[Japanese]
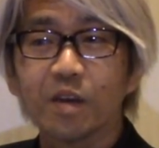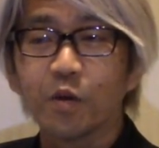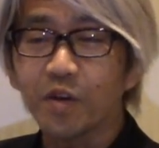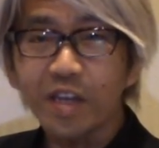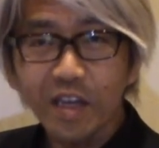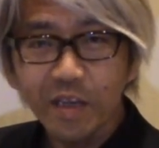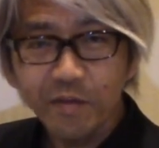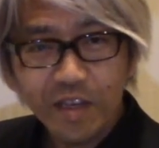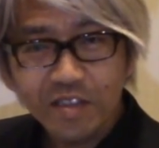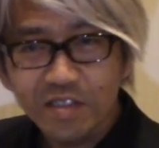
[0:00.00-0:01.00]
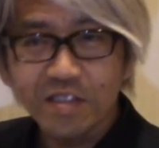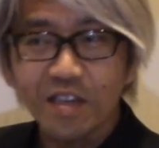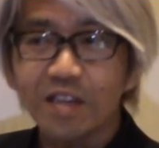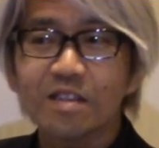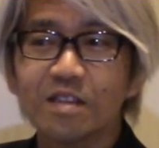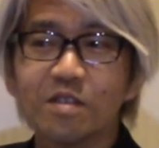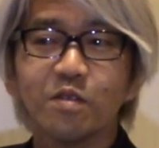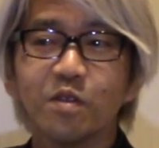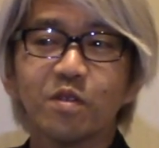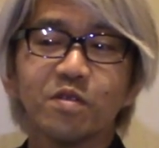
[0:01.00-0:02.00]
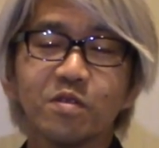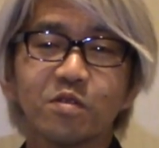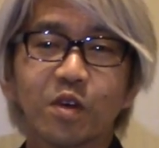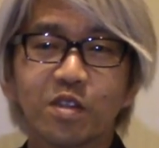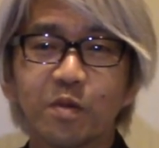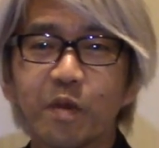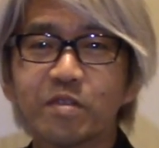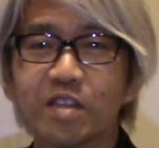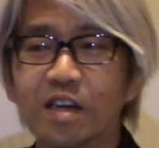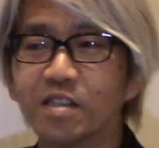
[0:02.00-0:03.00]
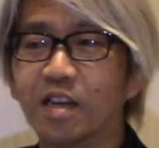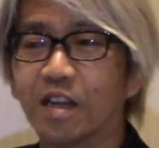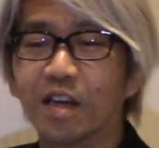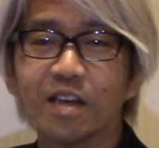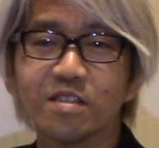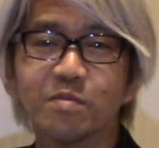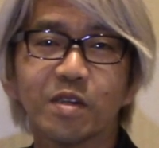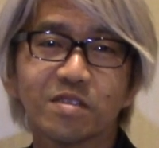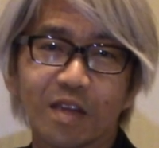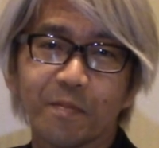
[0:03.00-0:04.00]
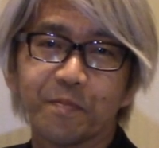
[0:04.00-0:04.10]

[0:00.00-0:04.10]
これがエフィカシーかっていうのをルーとか友淵博士から感じました